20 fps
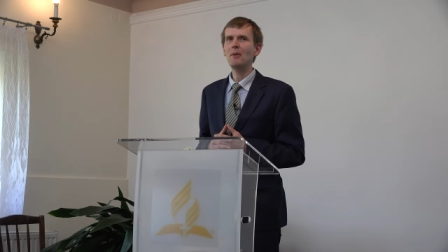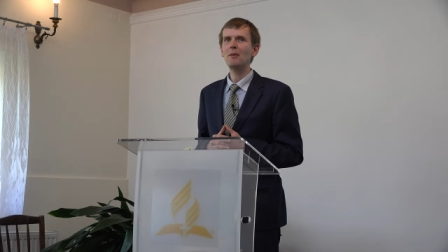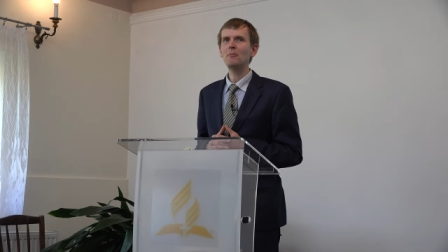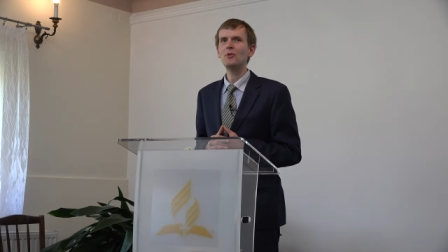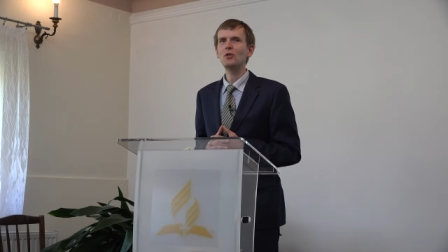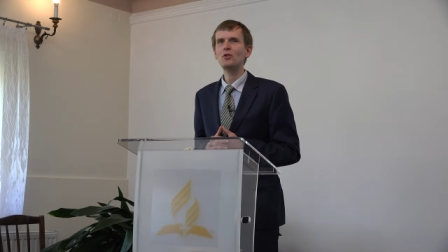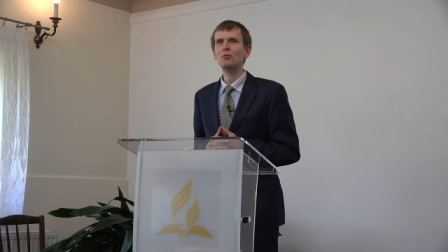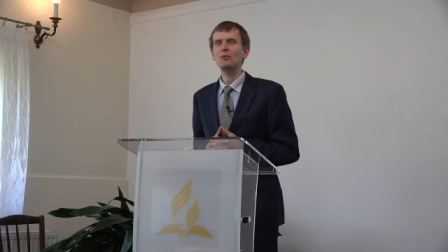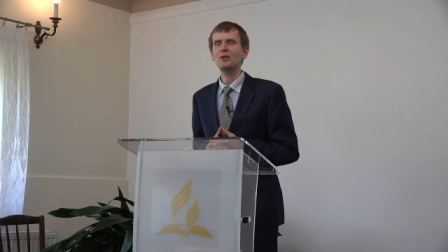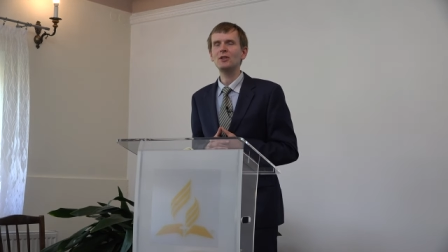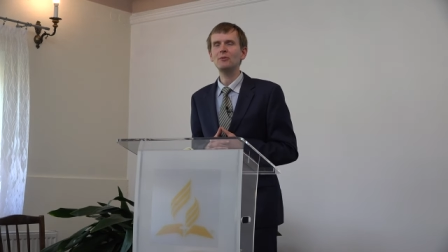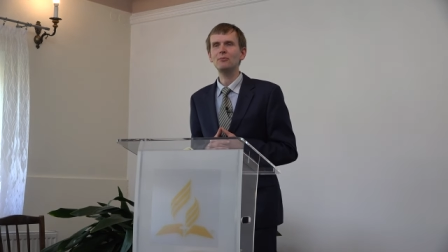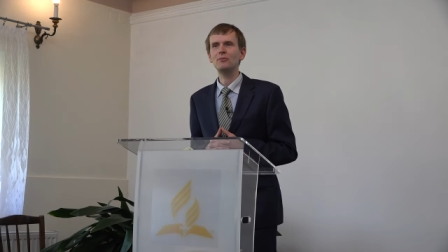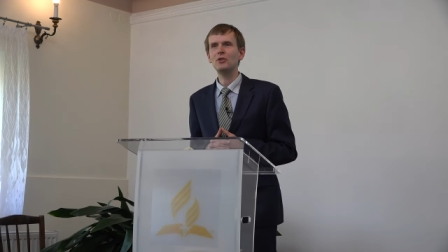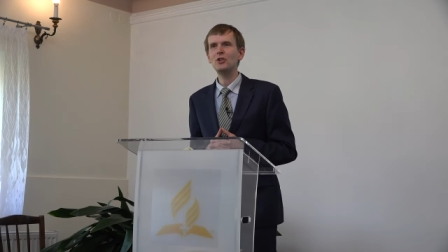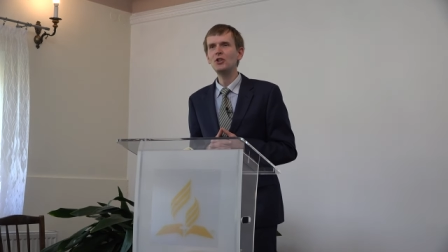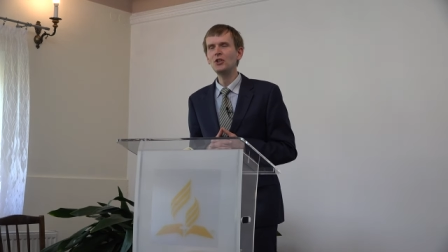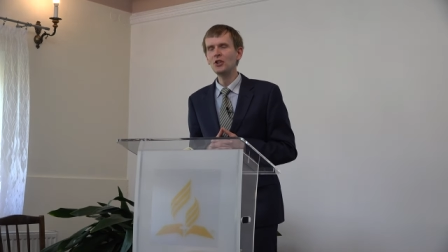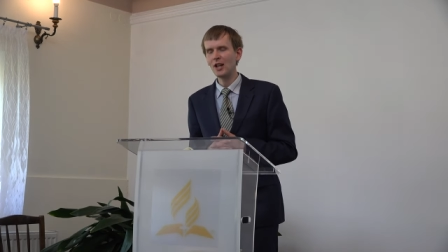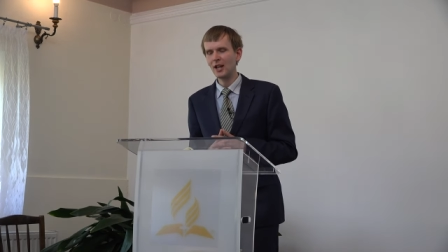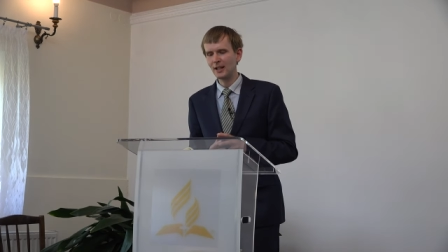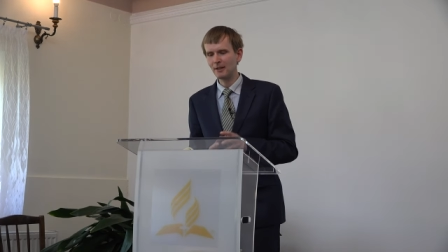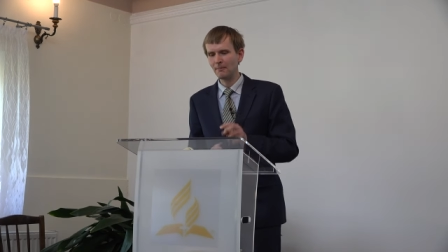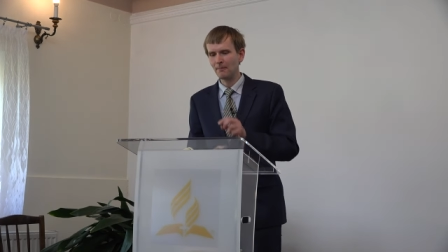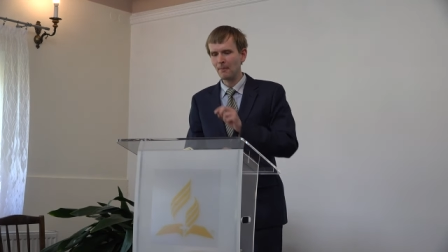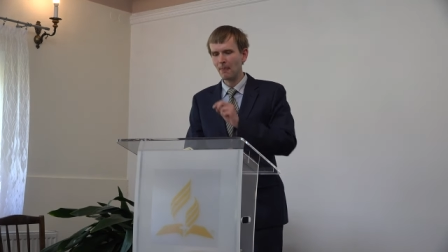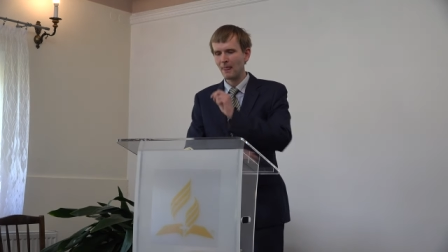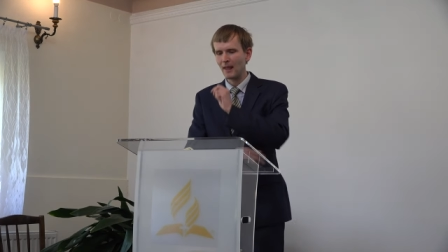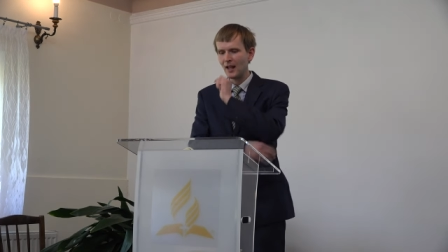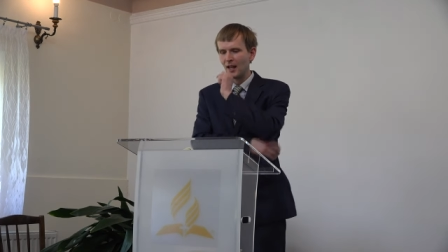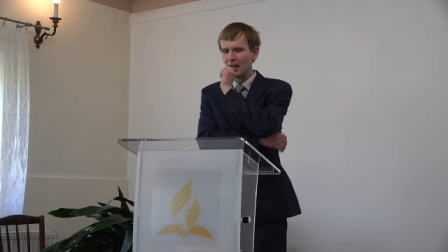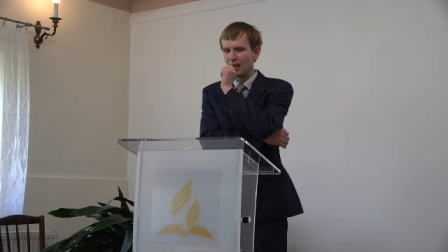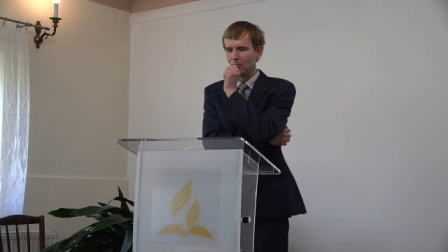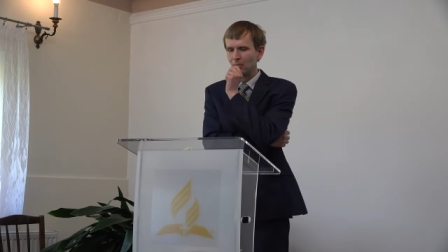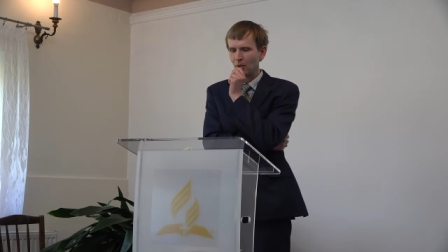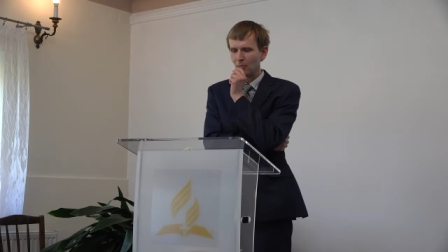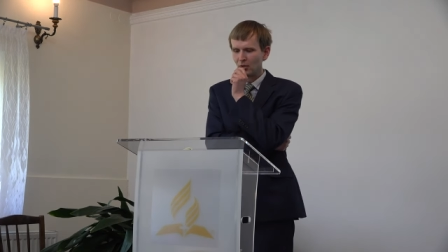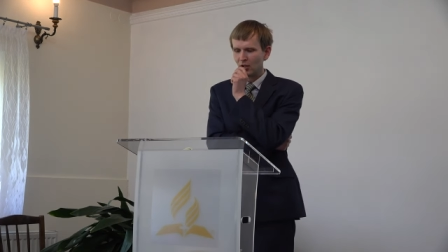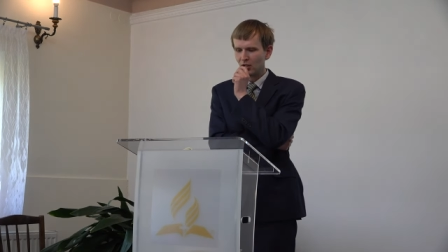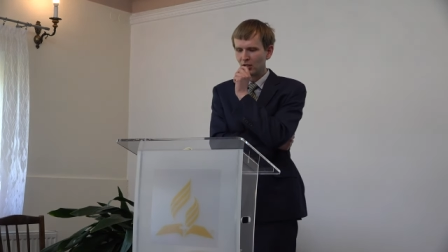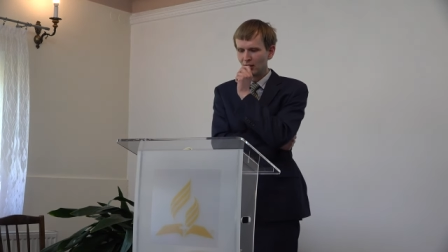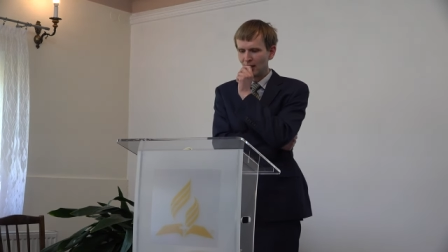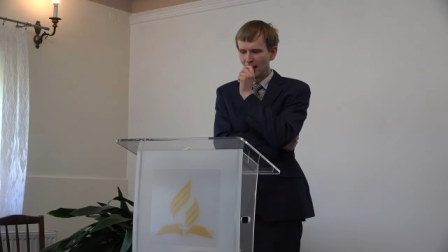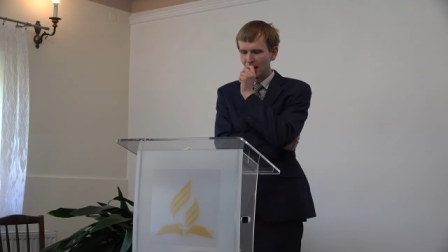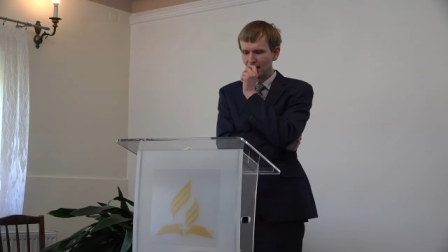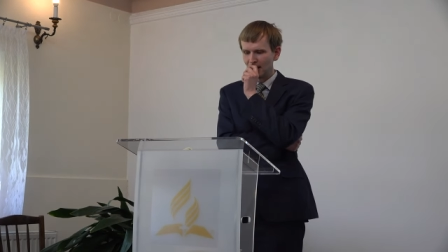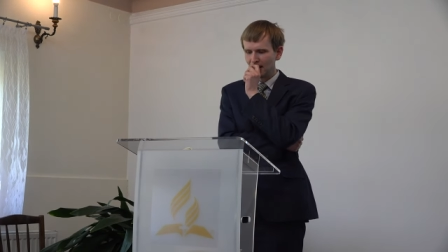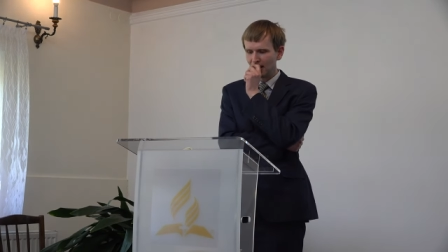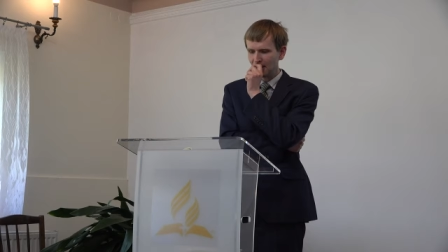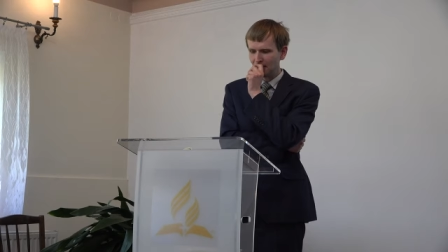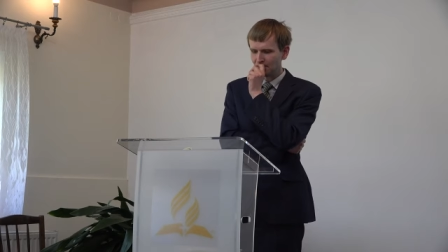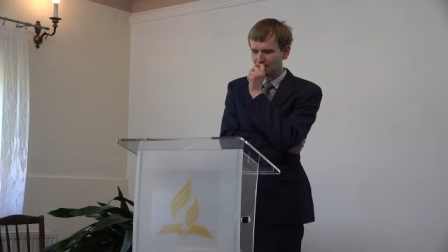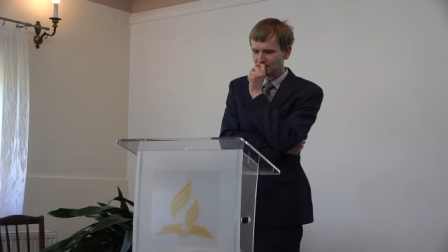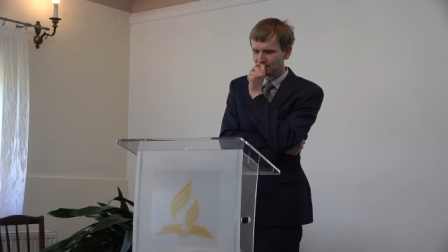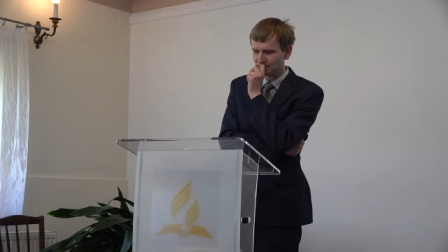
abyśmy dzisiaj pomyśleli,